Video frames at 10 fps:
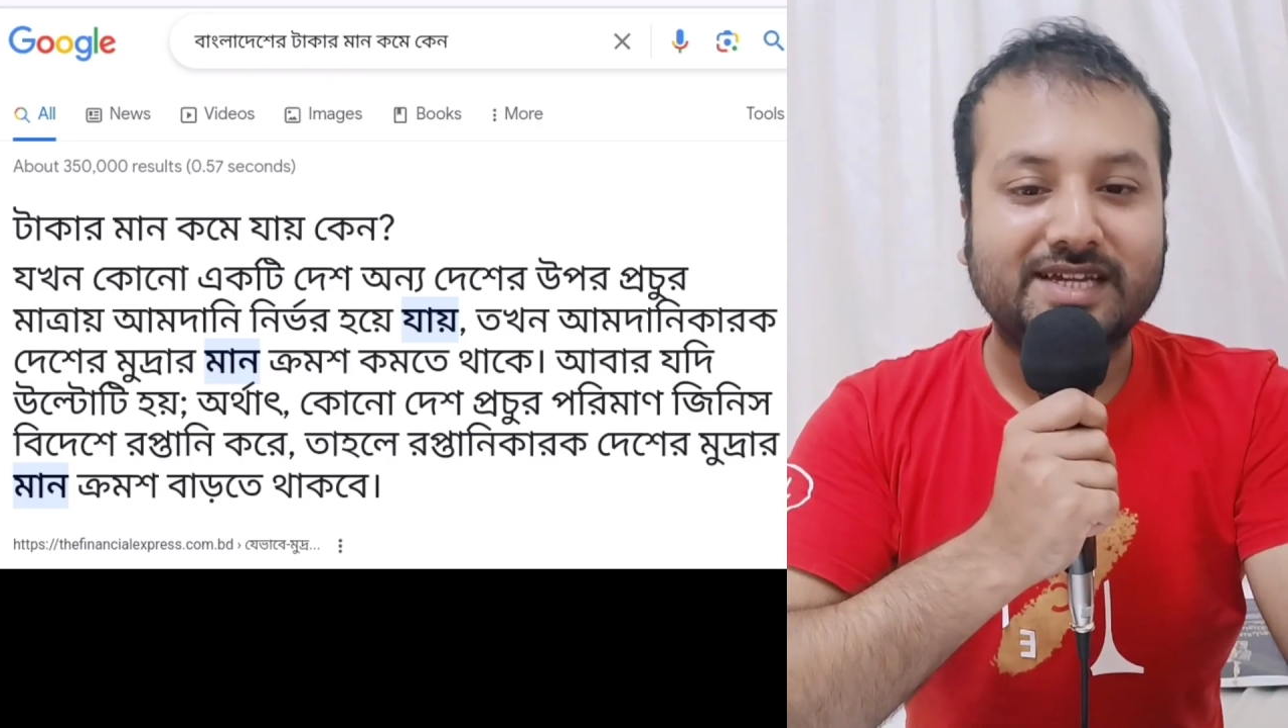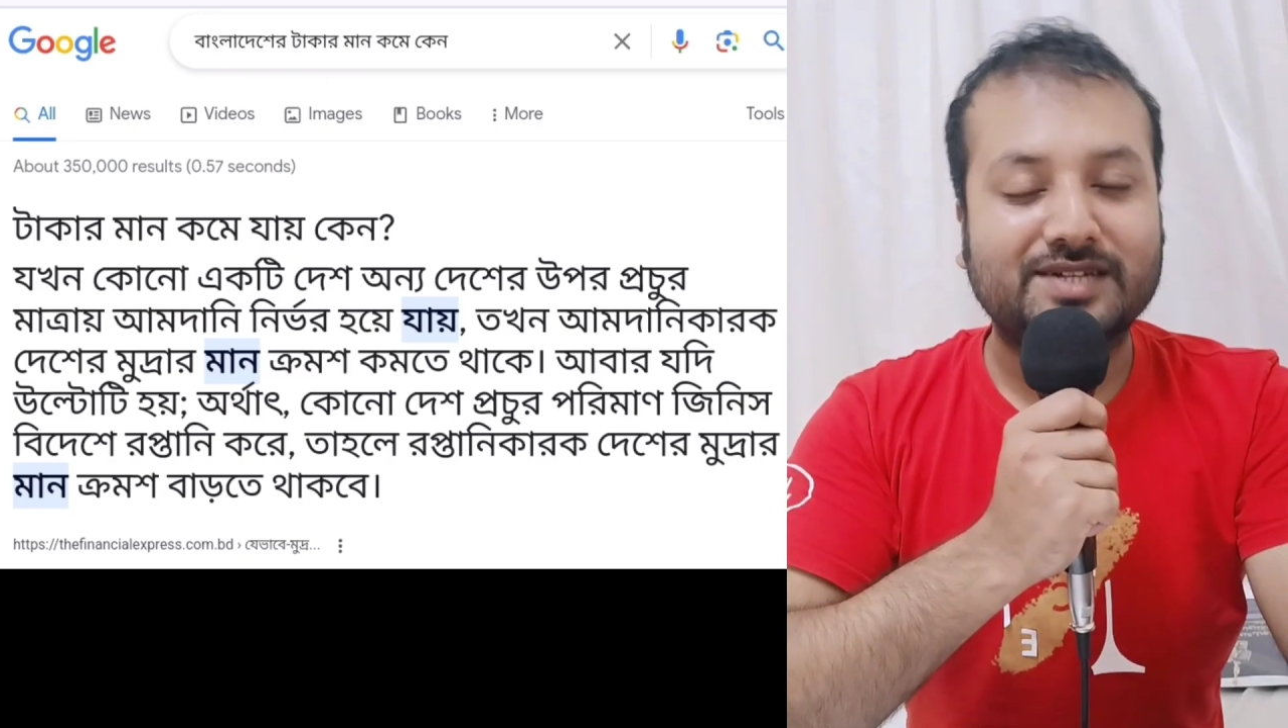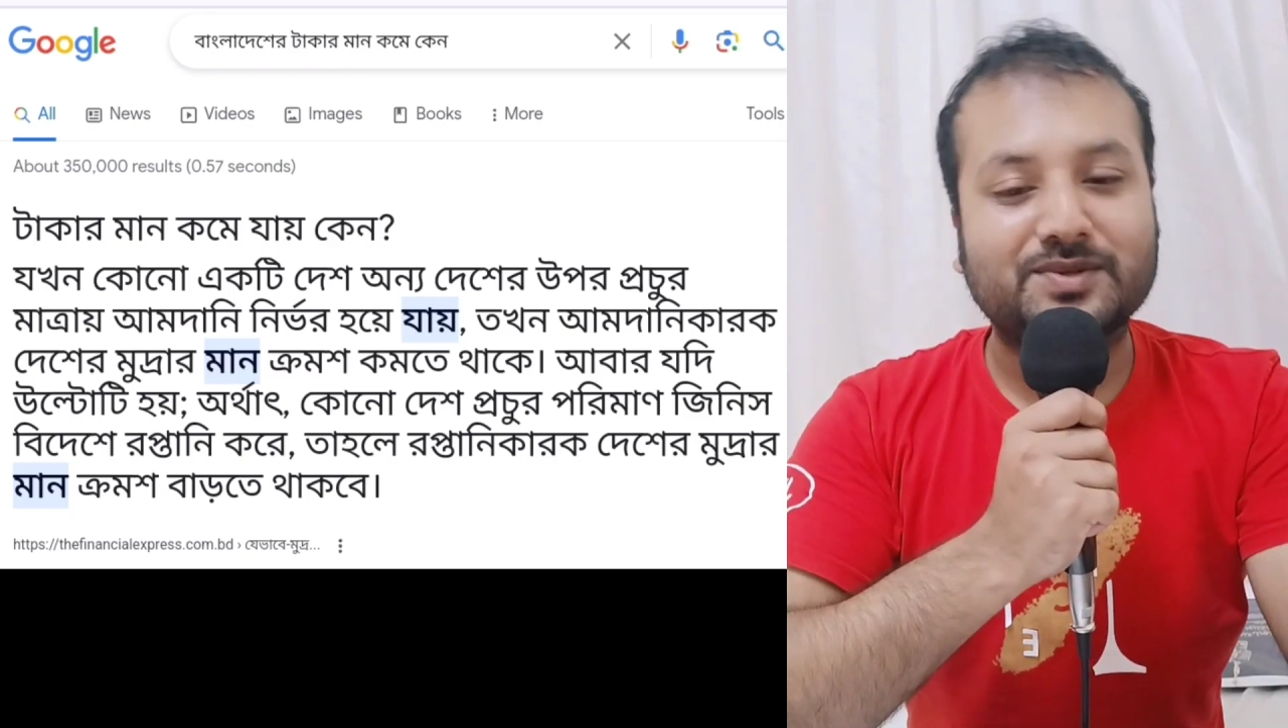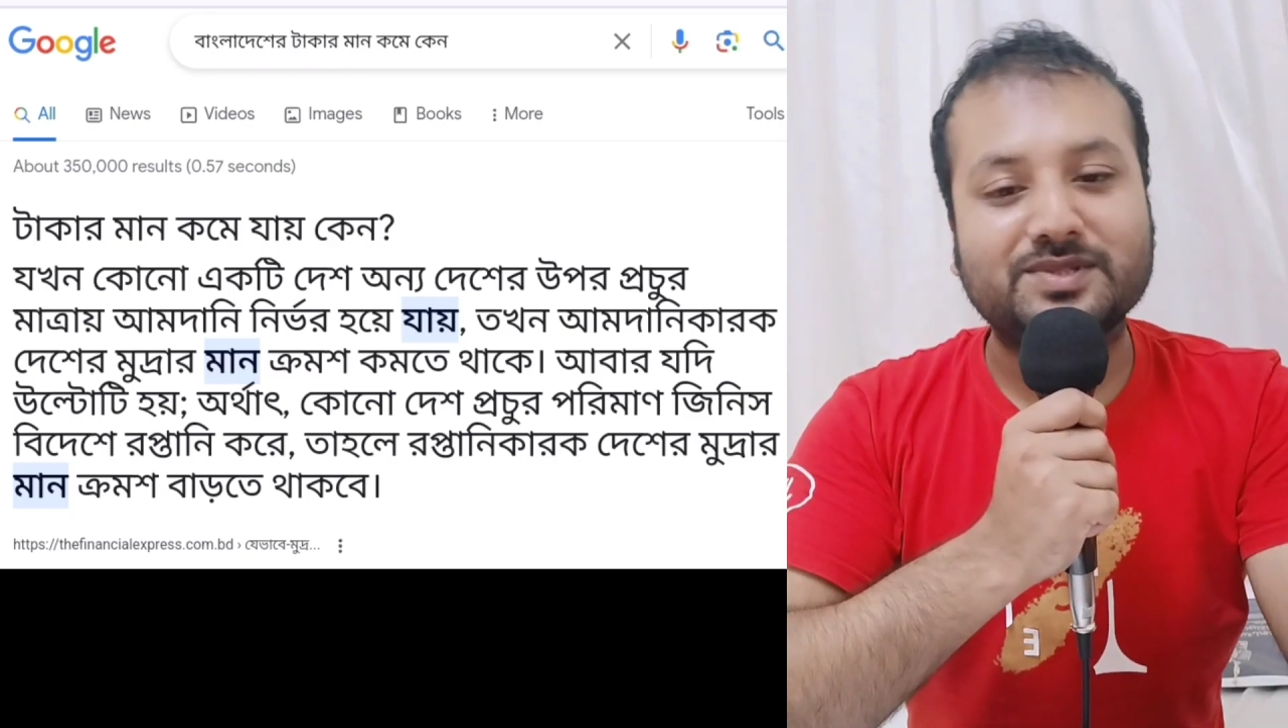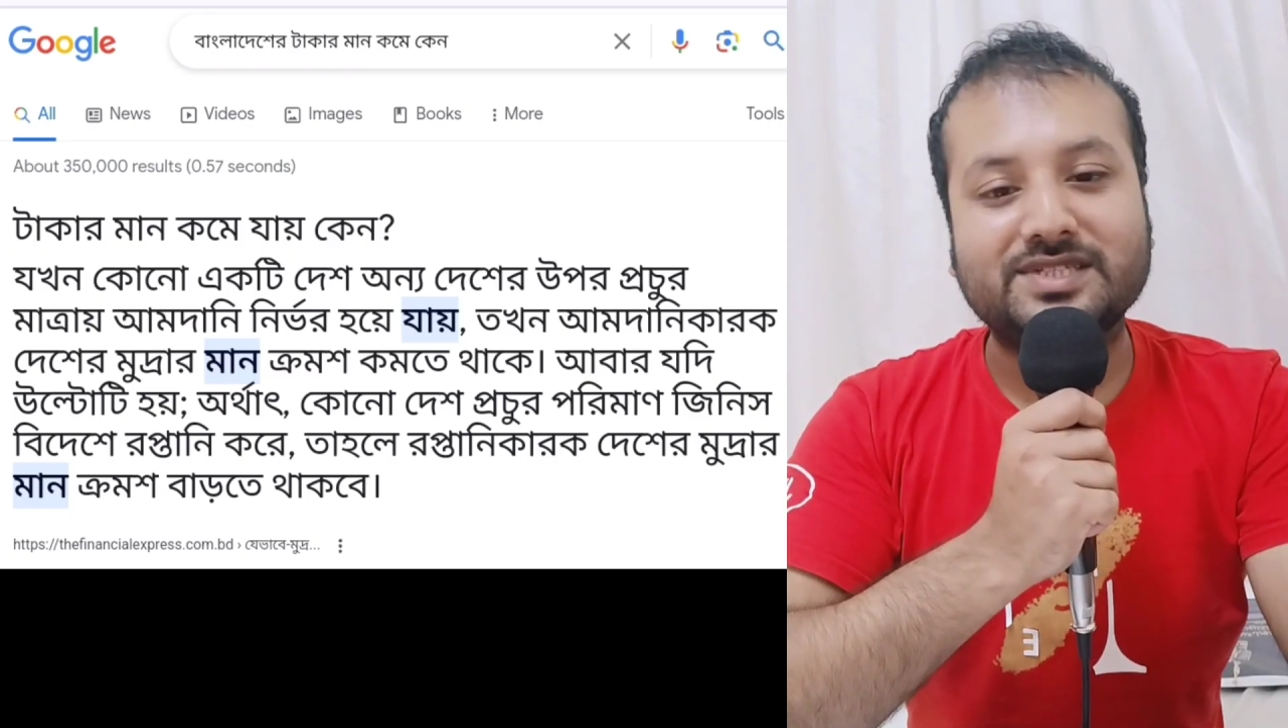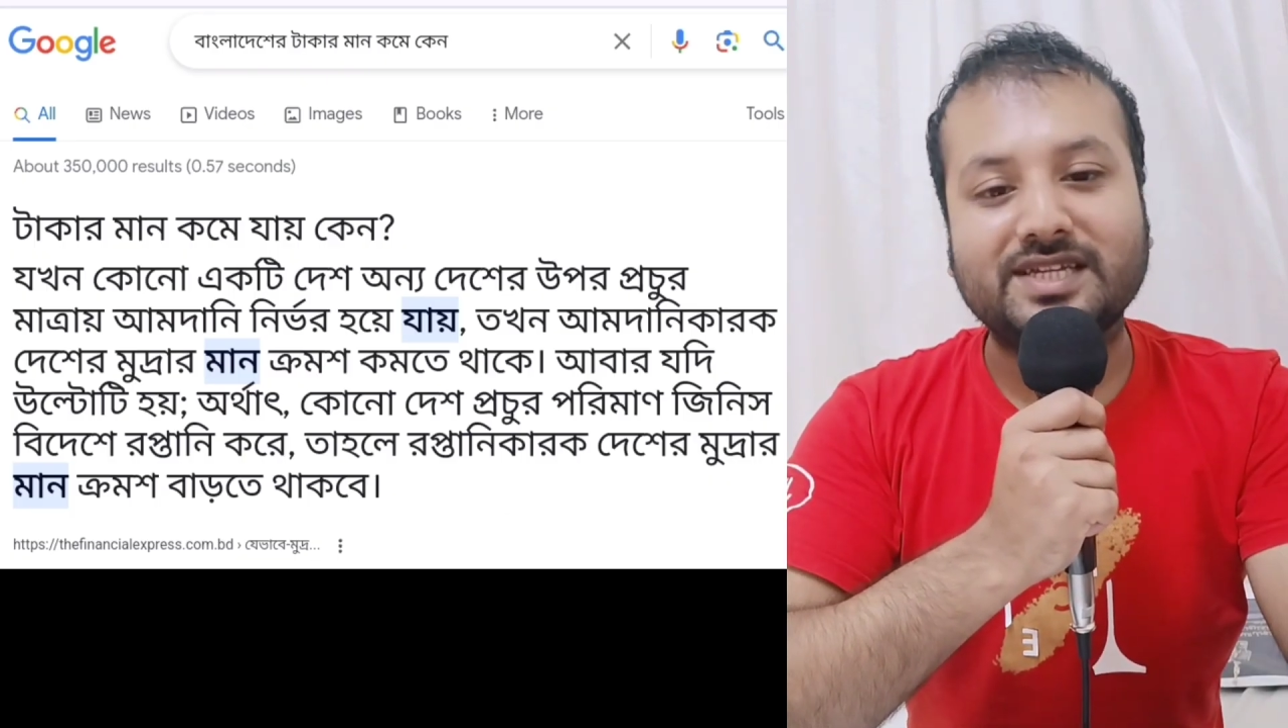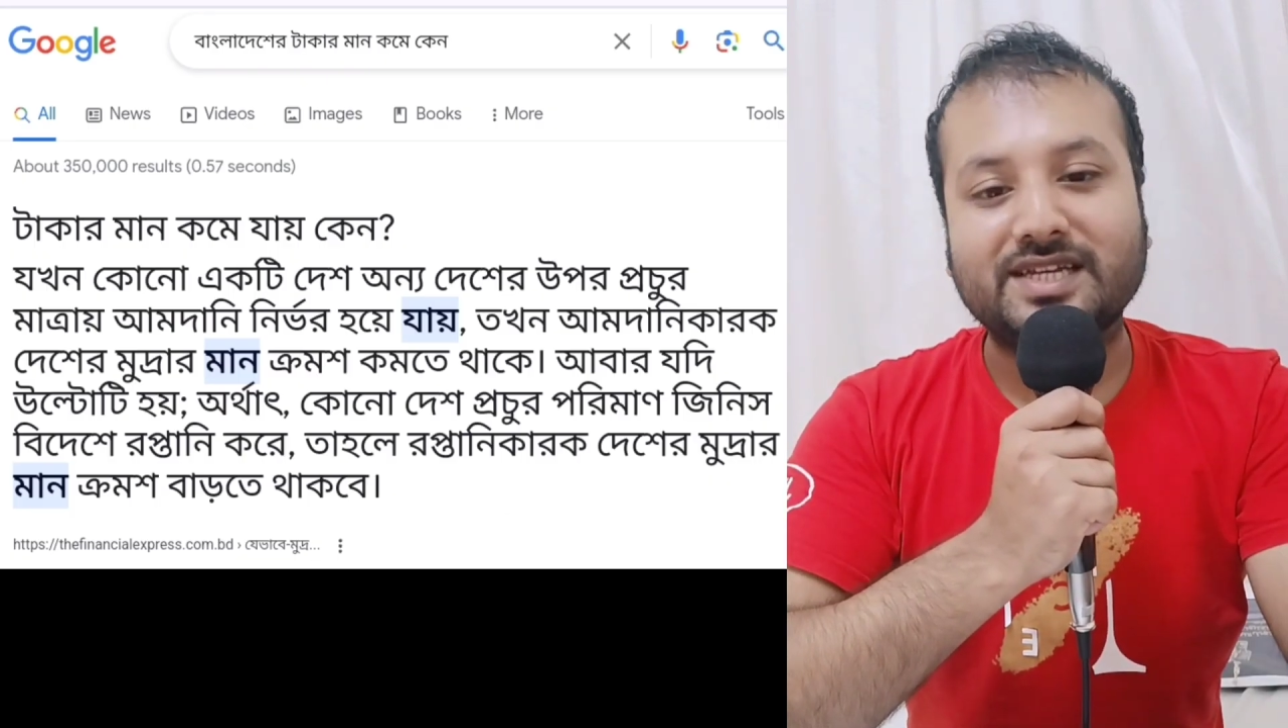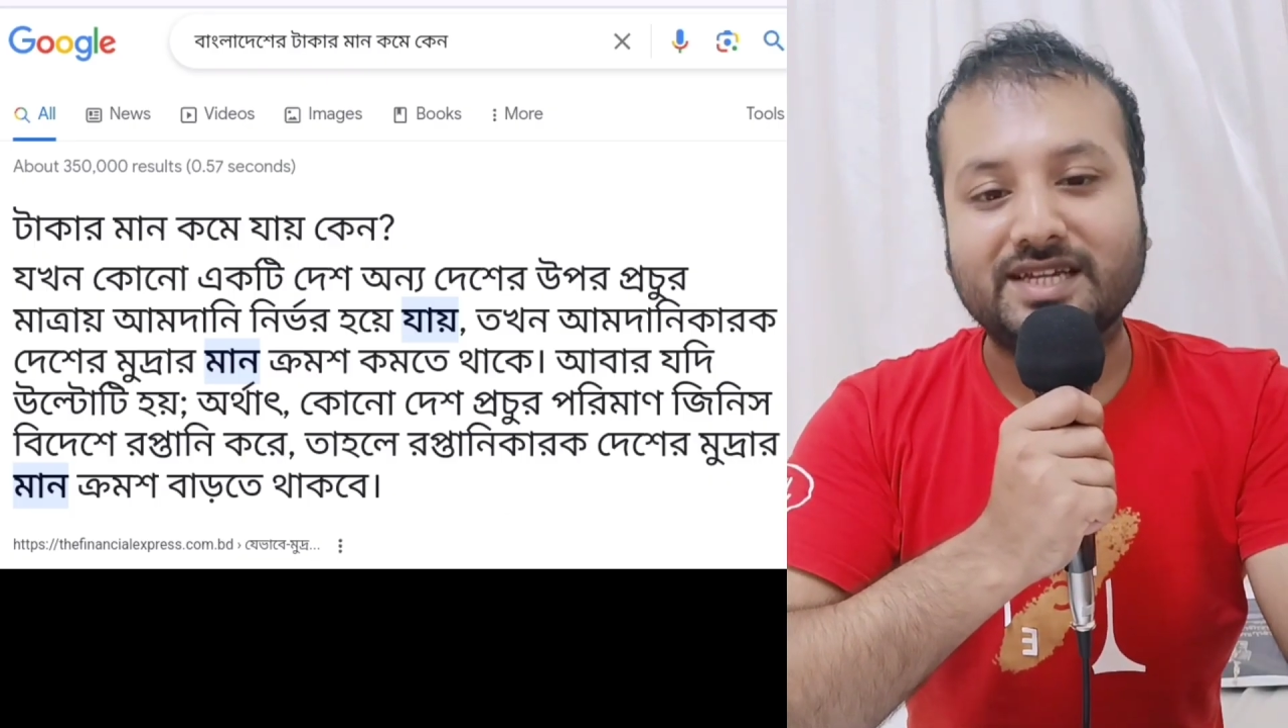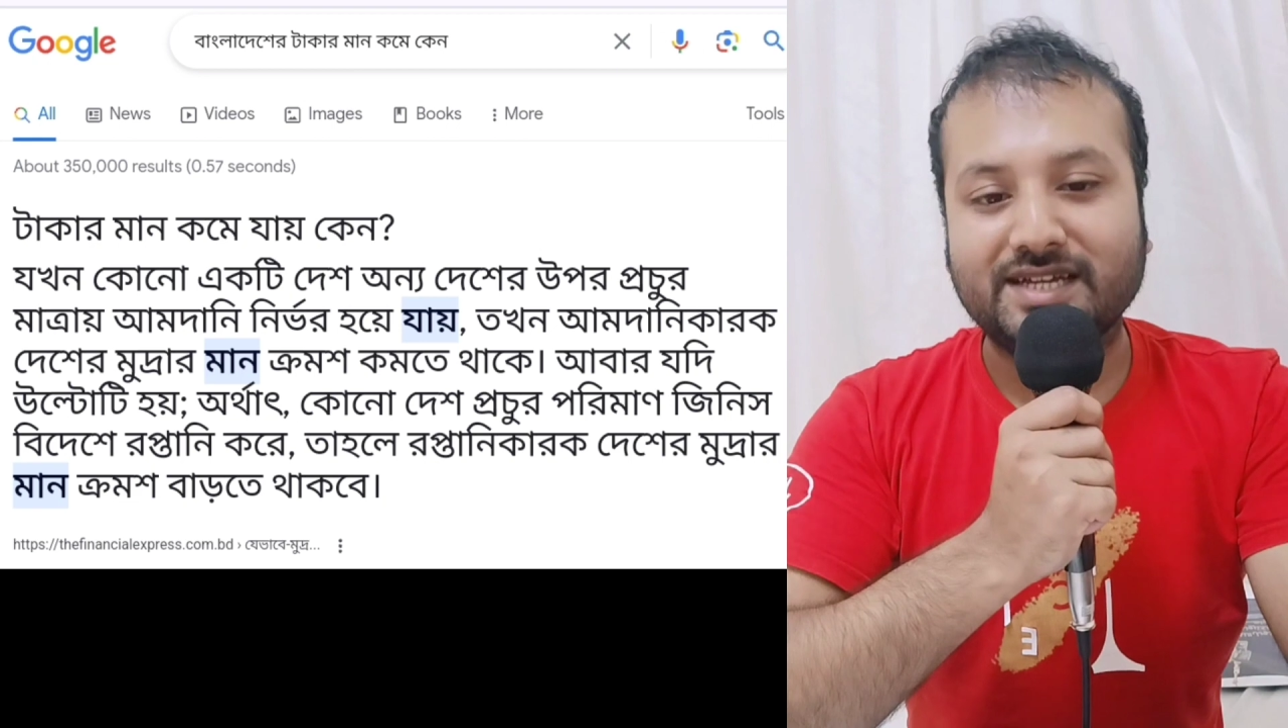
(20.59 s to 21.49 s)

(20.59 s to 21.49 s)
এটা হচ্ছে